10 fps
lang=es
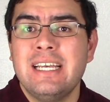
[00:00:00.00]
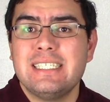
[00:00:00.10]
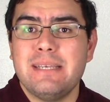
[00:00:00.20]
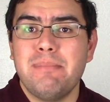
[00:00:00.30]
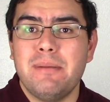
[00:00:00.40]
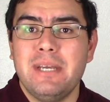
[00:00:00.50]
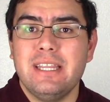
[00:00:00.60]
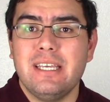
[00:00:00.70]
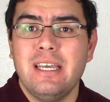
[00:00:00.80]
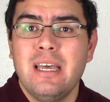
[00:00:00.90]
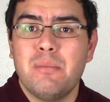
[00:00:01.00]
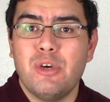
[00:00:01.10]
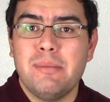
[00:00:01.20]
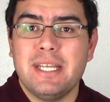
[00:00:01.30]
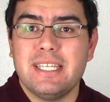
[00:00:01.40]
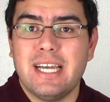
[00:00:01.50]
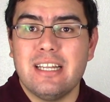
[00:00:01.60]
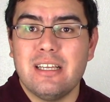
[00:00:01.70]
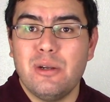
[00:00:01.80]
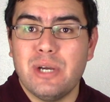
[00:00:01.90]
Simplemente voy a
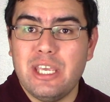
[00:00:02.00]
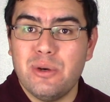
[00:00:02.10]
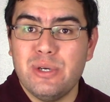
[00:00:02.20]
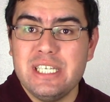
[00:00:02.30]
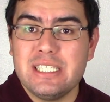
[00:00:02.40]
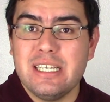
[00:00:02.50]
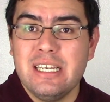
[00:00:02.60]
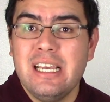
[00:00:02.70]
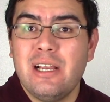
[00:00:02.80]
platicar de lo que yo hice,